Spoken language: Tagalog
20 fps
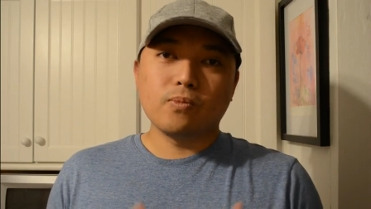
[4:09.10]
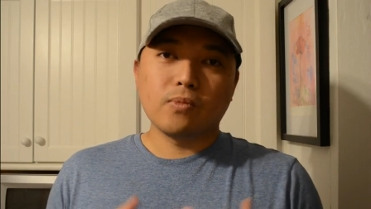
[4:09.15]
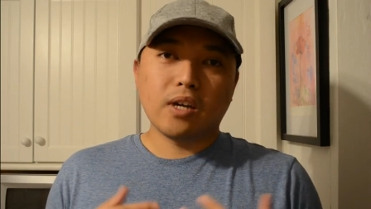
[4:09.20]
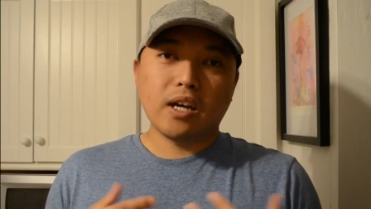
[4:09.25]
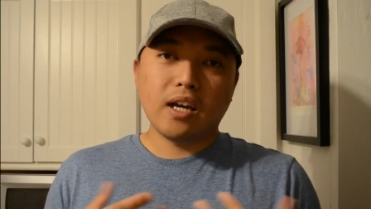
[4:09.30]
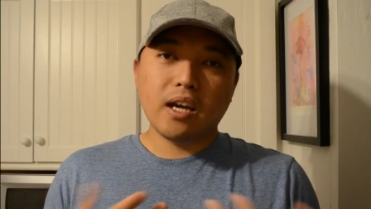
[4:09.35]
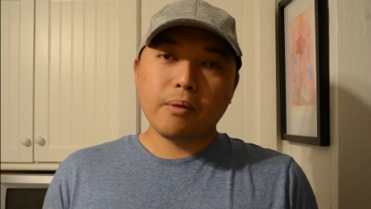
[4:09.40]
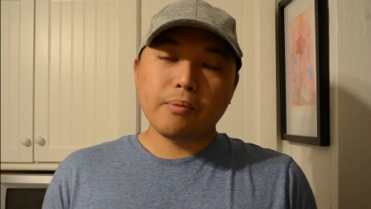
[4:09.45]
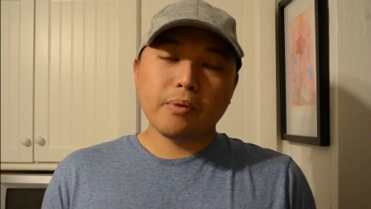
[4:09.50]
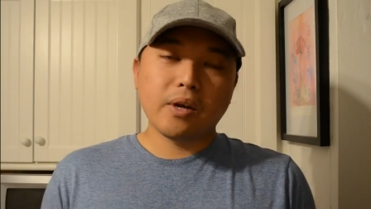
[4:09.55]

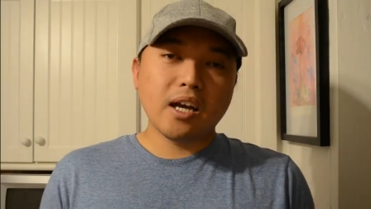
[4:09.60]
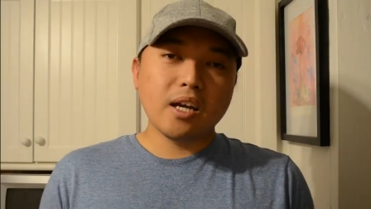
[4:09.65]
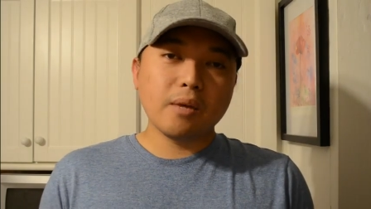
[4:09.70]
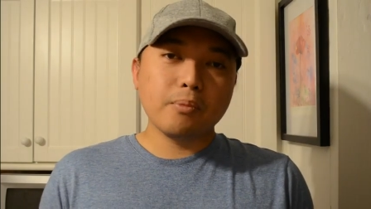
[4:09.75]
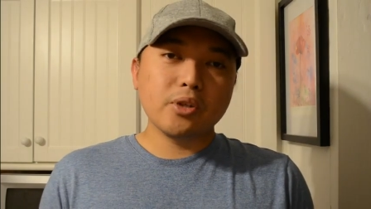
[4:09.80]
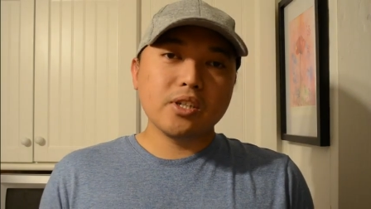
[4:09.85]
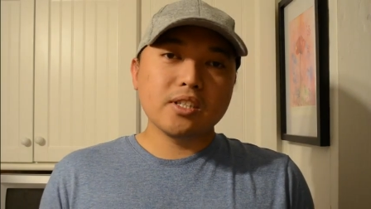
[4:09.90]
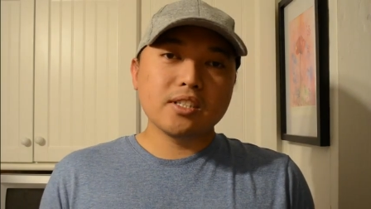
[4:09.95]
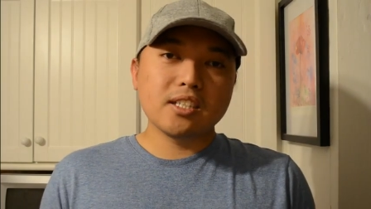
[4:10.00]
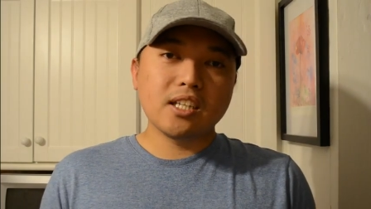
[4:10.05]
kaya gaya
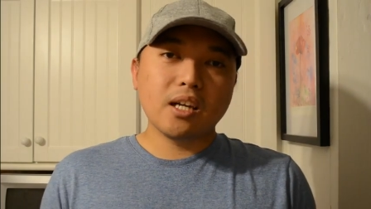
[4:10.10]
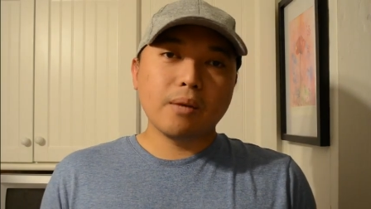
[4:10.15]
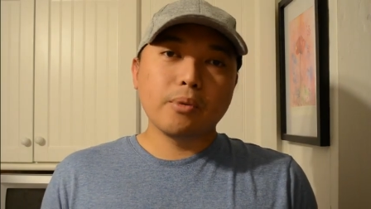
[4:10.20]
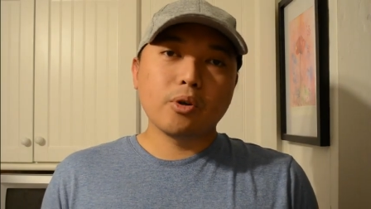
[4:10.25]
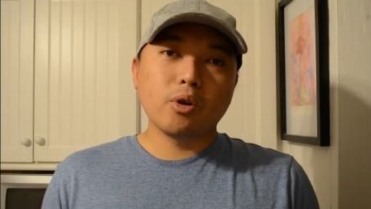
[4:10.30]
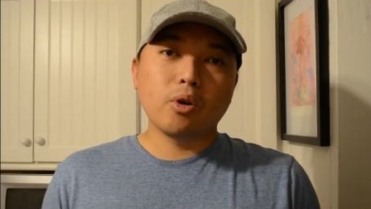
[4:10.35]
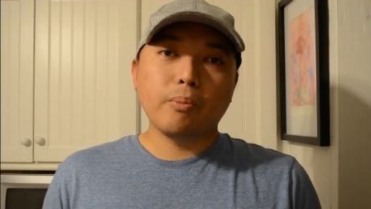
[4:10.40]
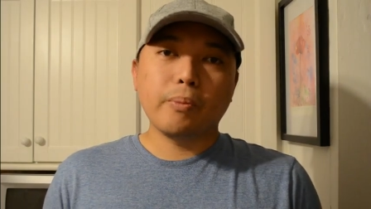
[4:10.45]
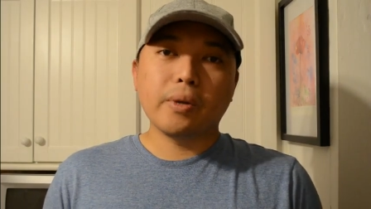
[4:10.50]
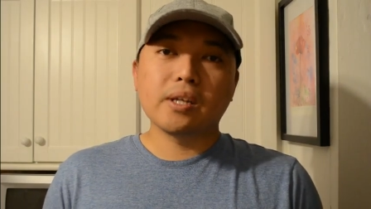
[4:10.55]
po ng sinabi
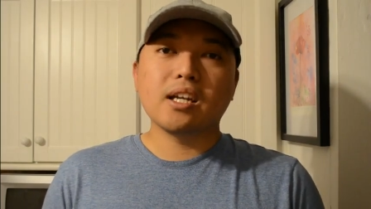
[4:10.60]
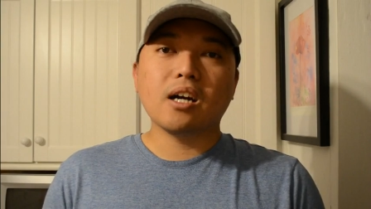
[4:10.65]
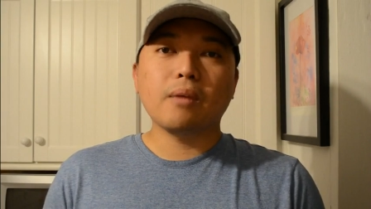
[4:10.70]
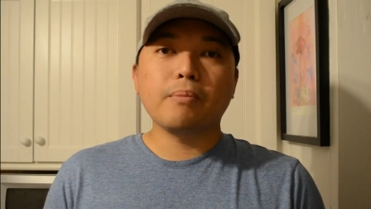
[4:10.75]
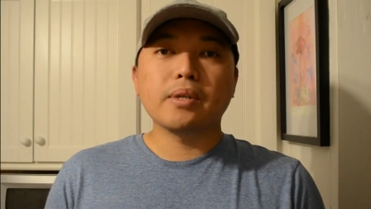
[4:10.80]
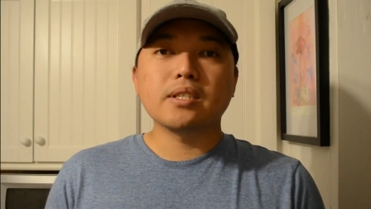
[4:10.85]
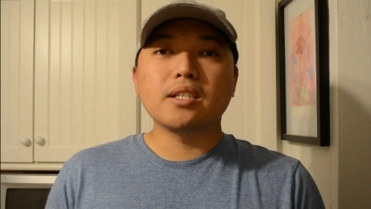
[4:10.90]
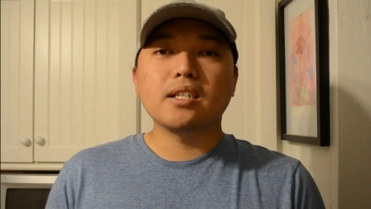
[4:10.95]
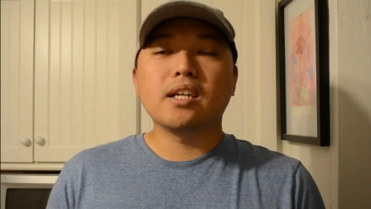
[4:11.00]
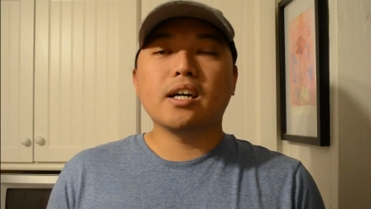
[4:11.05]
ko, pag
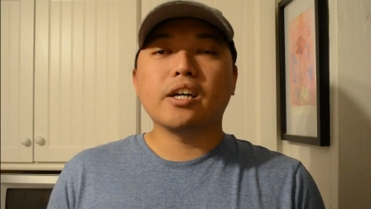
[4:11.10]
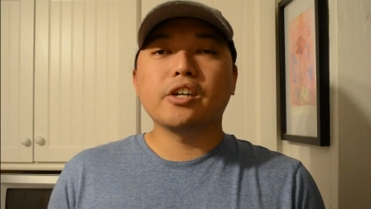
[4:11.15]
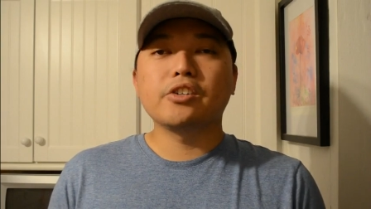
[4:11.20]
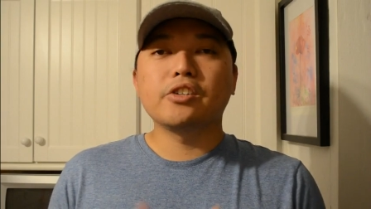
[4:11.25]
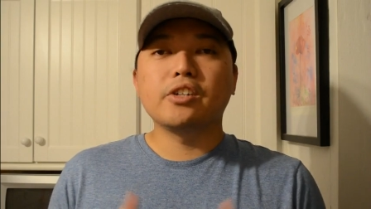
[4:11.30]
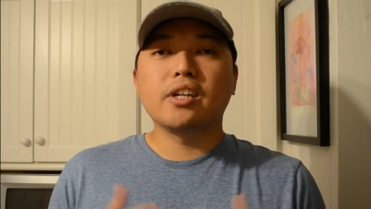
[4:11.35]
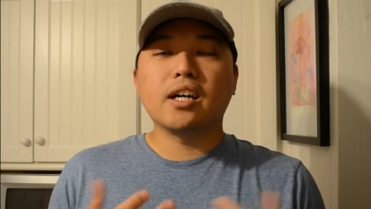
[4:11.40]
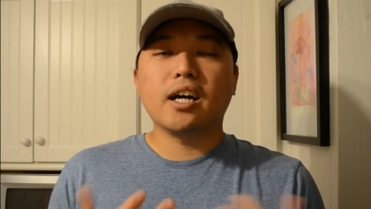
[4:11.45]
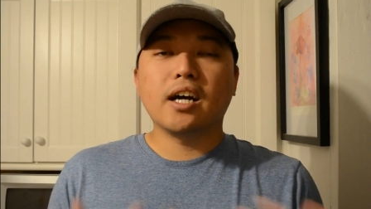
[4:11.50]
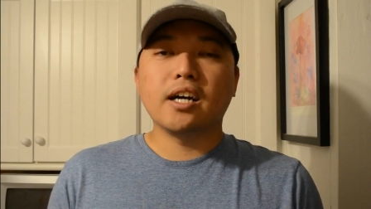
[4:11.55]
nakapasa na
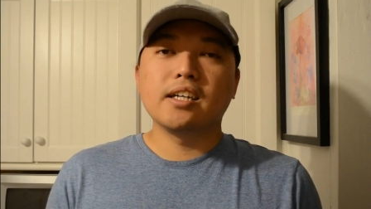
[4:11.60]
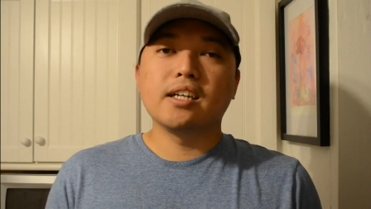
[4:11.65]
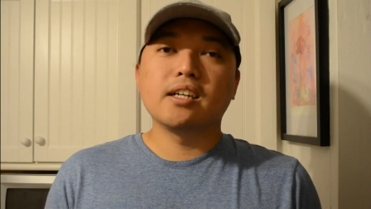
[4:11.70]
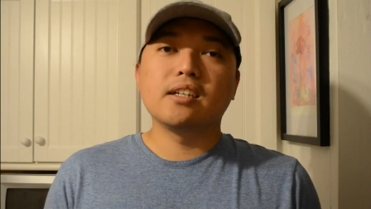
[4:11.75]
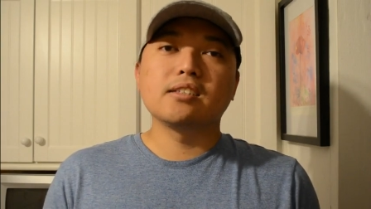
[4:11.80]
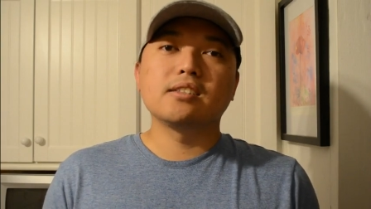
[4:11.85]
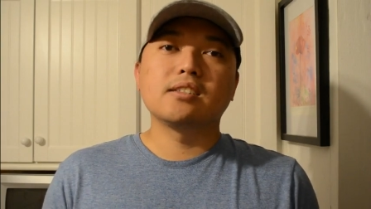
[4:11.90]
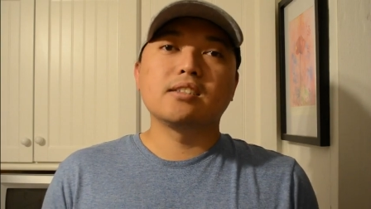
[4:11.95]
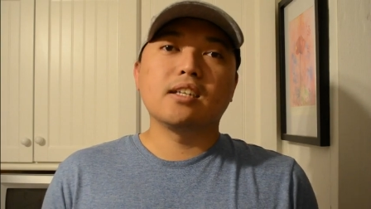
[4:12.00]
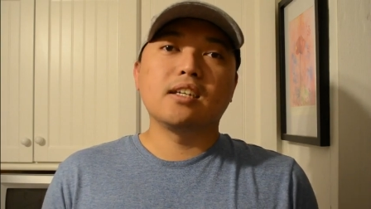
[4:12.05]
kayo ng
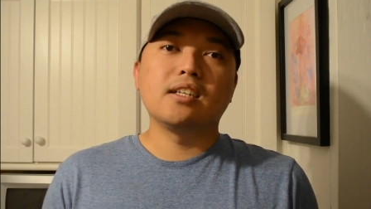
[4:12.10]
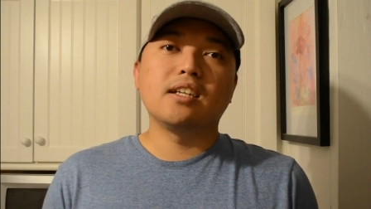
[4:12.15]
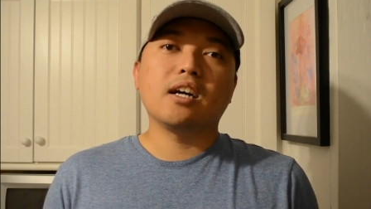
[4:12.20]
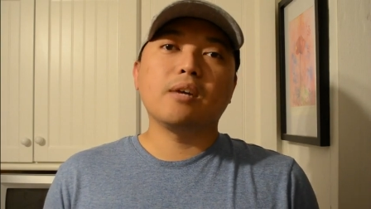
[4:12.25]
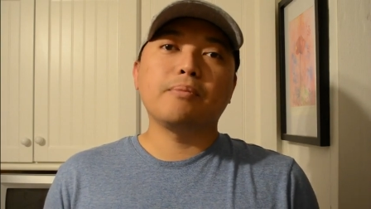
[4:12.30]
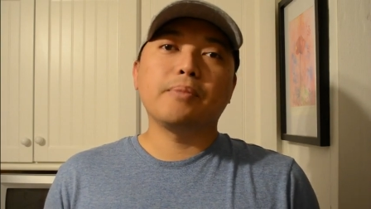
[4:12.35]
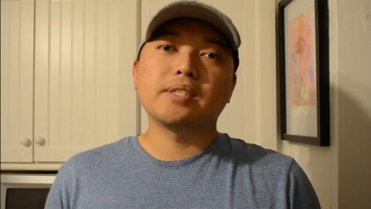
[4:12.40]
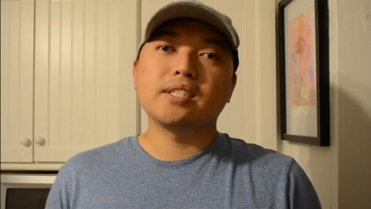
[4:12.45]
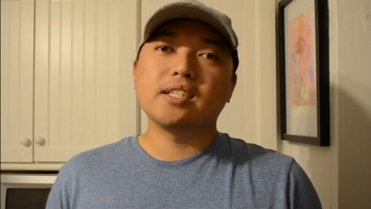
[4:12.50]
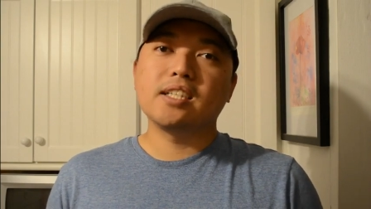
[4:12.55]
IELTS, at
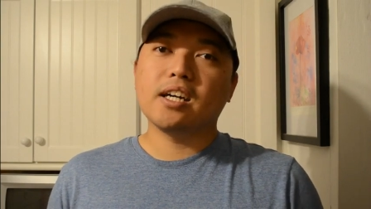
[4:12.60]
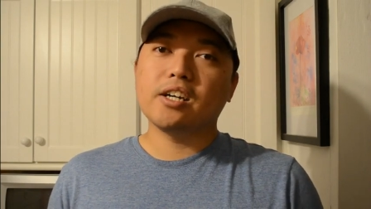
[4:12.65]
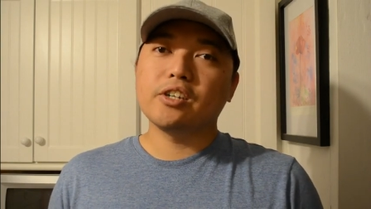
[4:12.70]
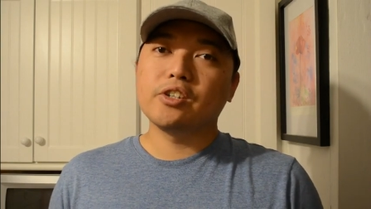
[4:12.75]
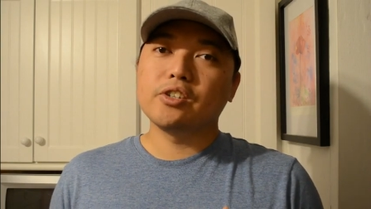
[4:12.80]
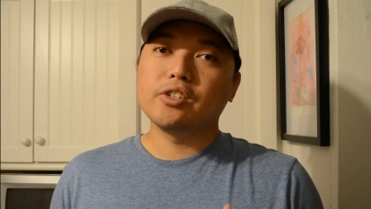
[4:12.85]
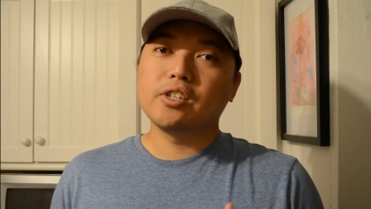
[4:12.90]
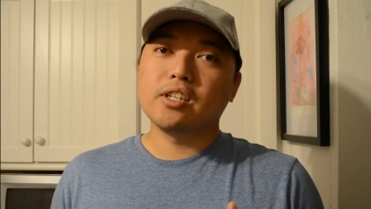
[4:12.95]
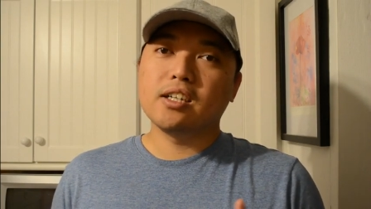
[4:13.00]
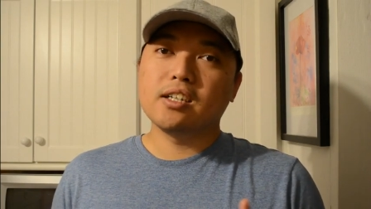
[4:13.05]
nakapasa na
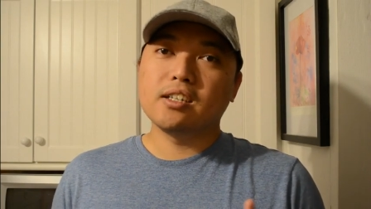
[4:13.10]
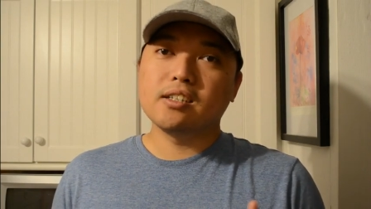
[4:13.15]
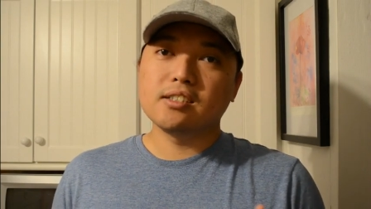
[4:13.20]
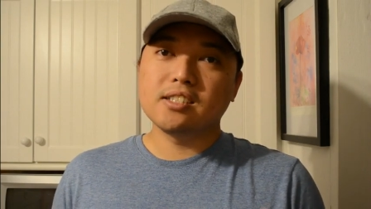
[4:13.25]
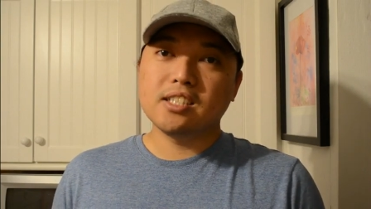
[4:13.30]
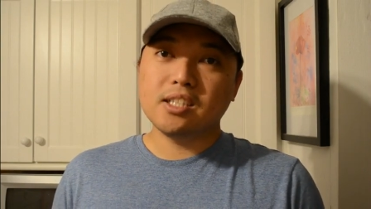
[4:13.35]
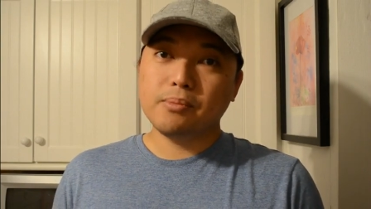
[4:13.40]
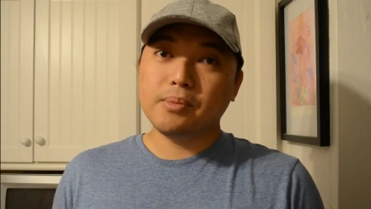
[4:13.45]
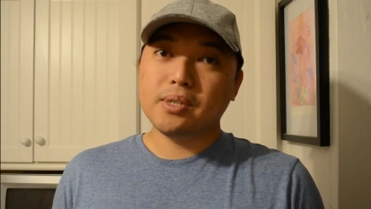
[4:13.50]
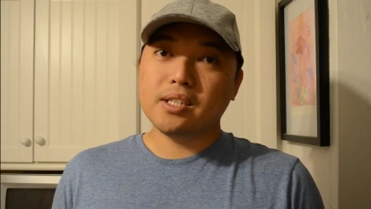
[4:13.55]
kayo ng
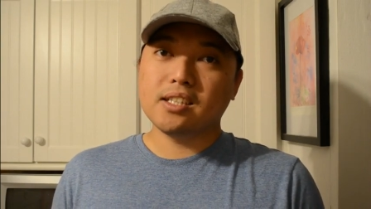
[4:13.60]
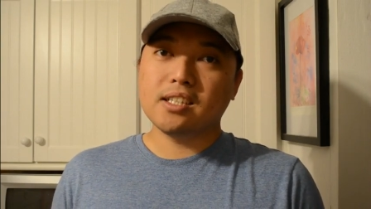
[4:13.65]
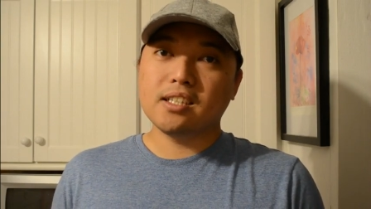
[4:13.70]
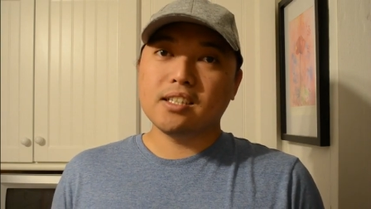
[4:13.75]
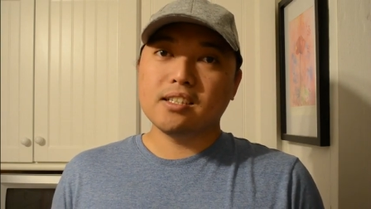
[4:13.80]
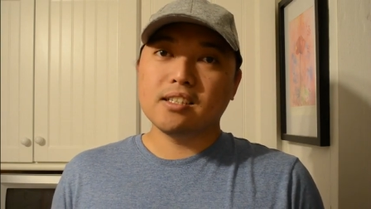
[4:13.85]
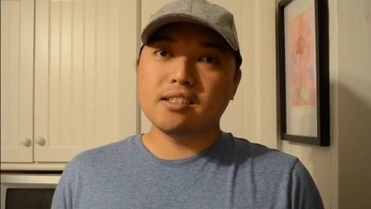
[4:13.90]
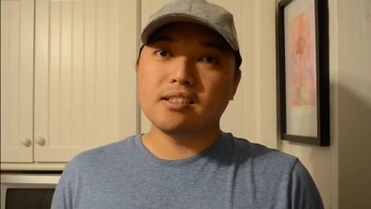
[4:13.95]
CBT,